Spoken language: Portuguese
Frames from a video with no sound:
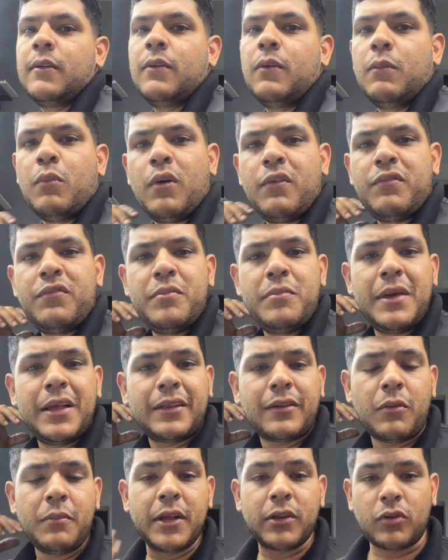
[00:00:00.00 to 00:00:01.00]
o
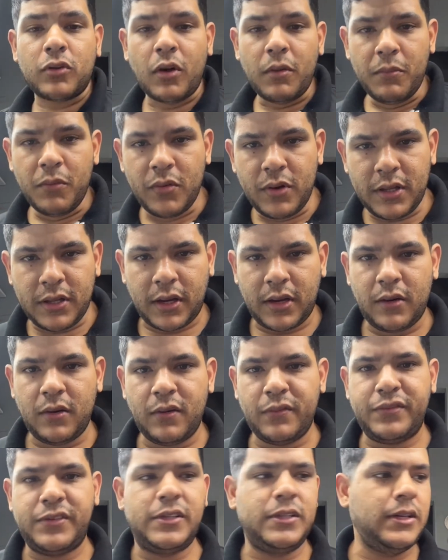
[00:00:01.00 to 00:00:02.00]
movimento aumentou muito aqui
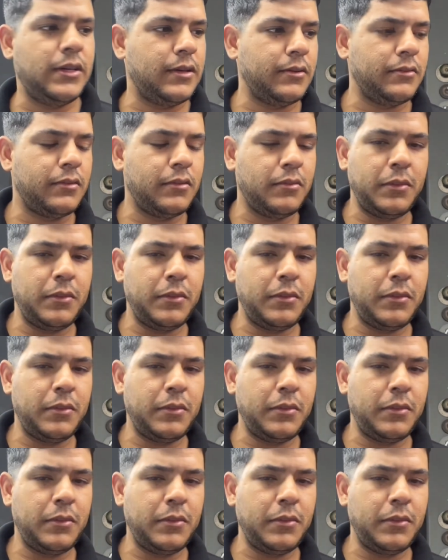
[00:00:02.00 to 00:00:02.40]
na oficina.